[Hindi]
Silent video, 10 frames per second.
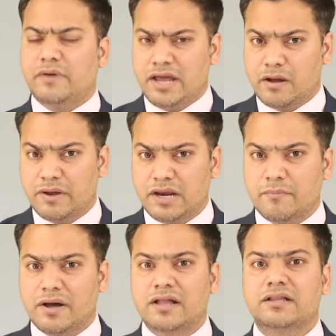एक महीने
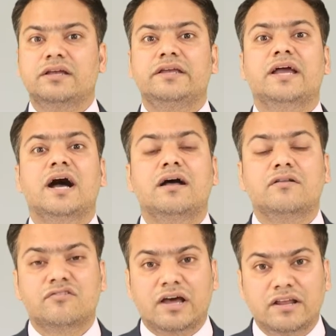बाद या
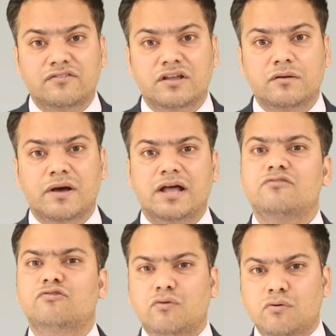40 दिन
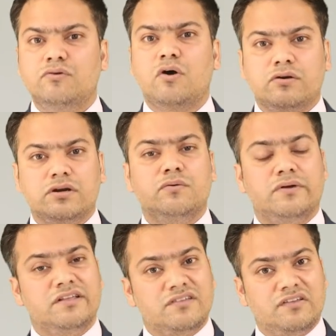बाद जो डॉक्टर
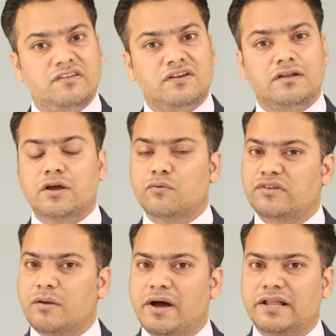उन्हें सजेस्ट करते हैं
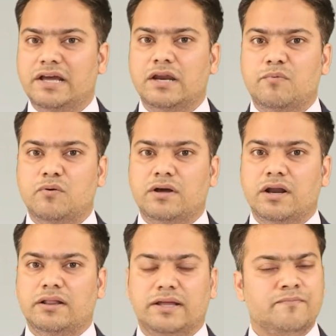उसके बाद एक रिपोर्ट
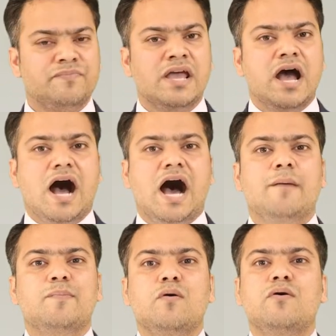कराते हैं
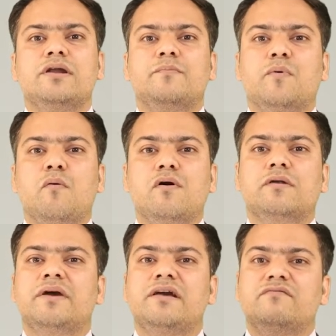आपको रिपोर्ट
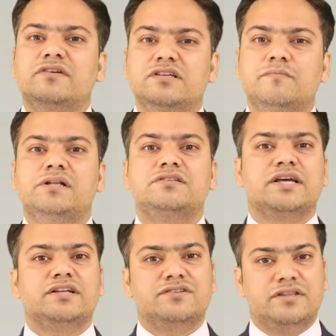में विजिबल
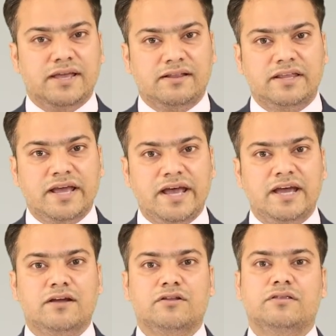चेंज दिखते हैं
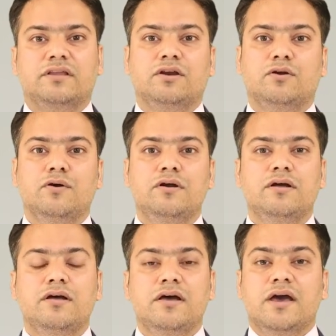देन गुड
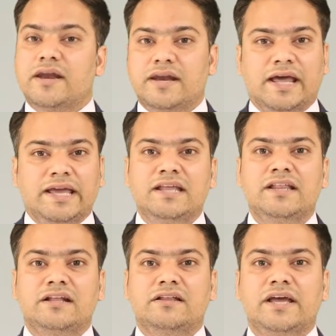नहीं
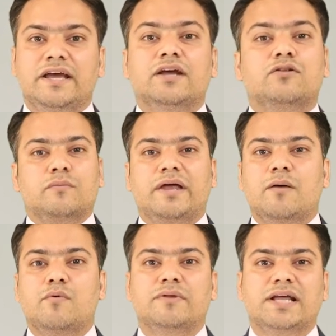दिखते तो मैंने
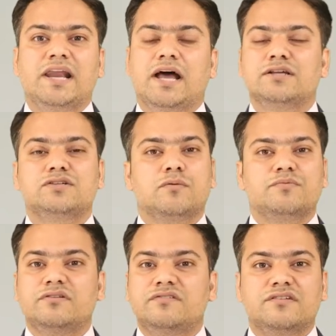आपको बताया लास्ट
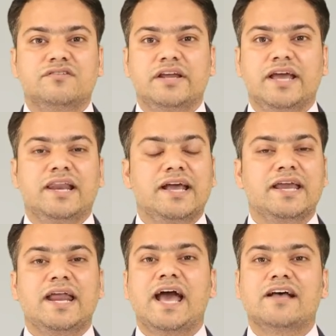ऑप्शन सर्जरी है
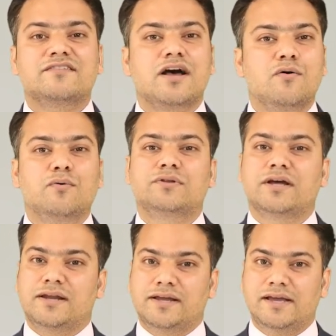लेकिन ऐसा
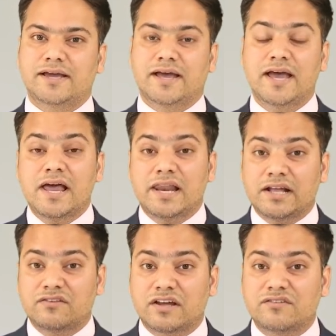होता नहीं है
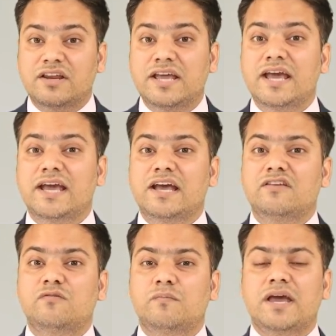लेकिन सर्जरी के
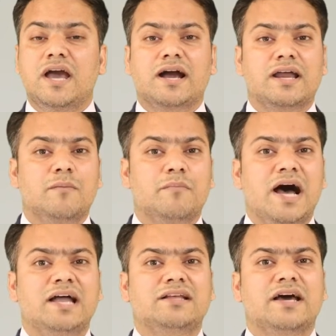केस में अगर हम
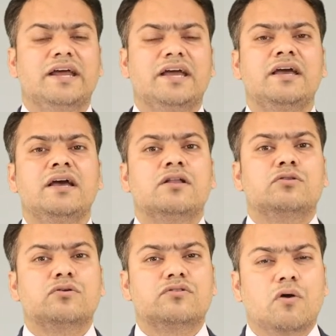बात करें
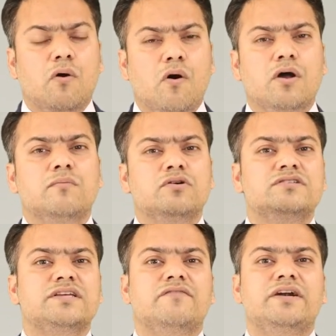तो
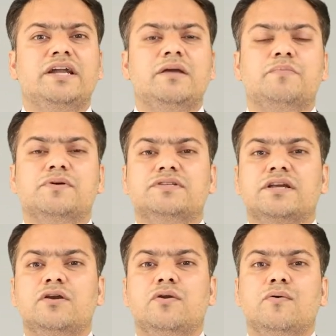ऑलमोस्ट सेवेंटी
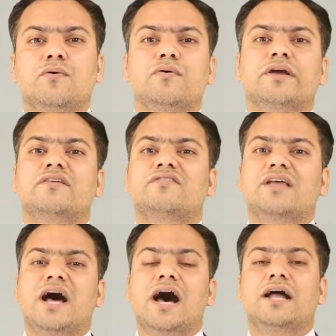परसेंट लोगों के
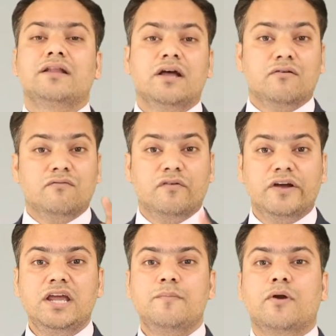साथ
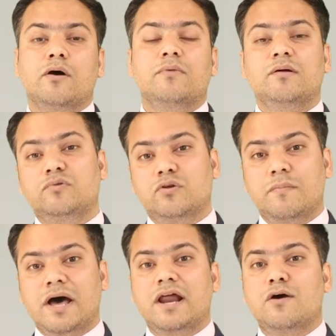वही प्रॉब्लम
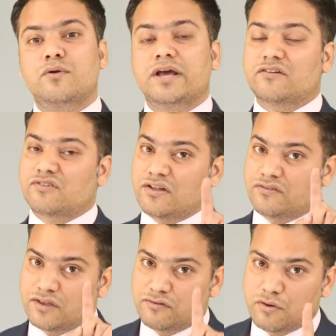दोबारा होने के
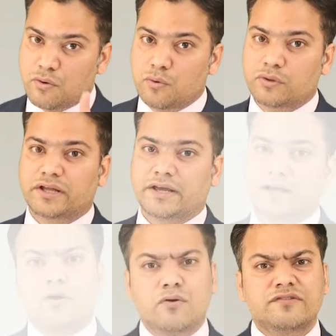चांसेस होते हैं
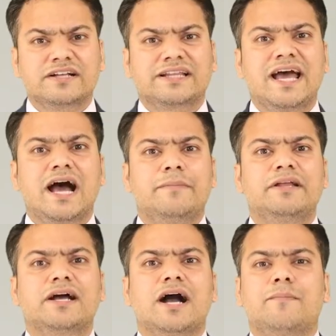और हो सकता है अभी
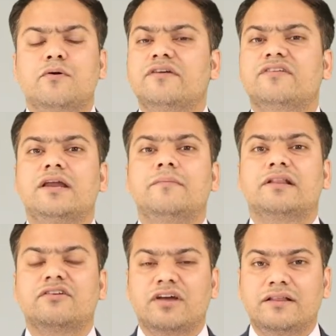तक आपको ये सारी
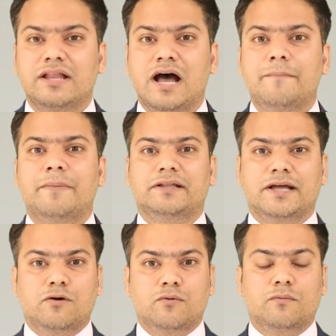बातें शायद ना पता
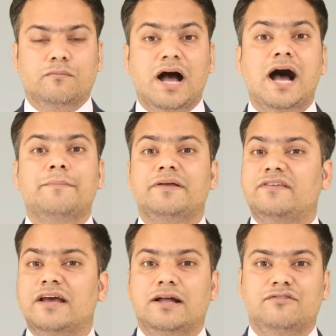हो आप
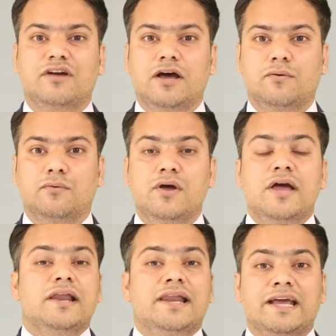इससे अनजान हो
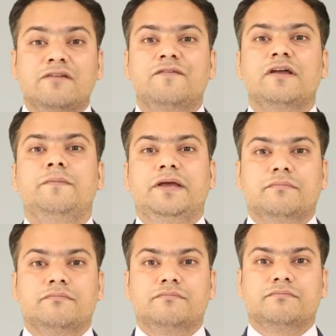लेकिन फिर भी
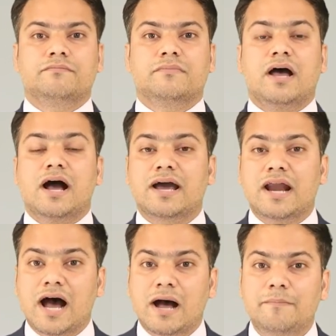अगर
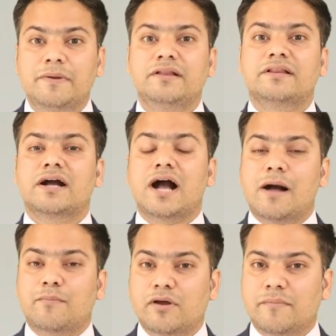अभी तक
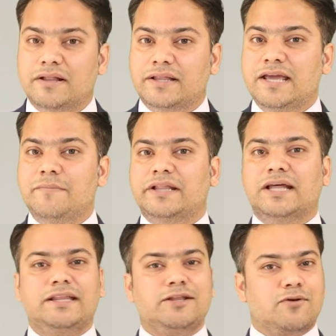आपको ये बात नहीं पता
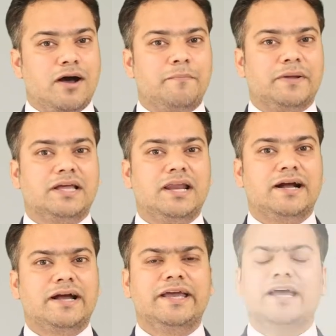थी तो अब पता लग
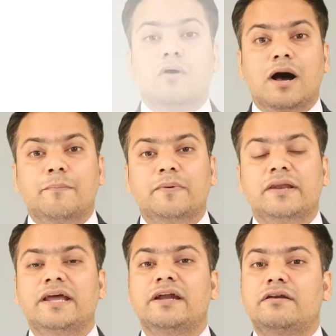गई है तो
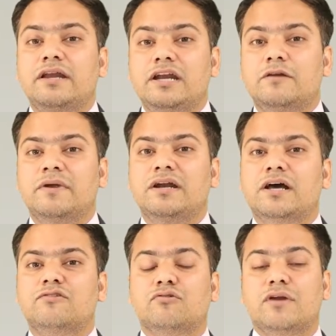अपने ट्रीटमेंट
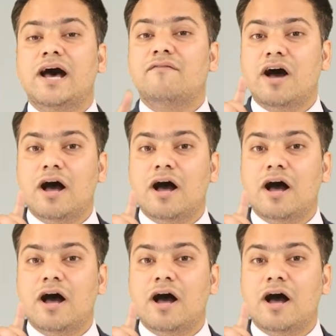का चुनाव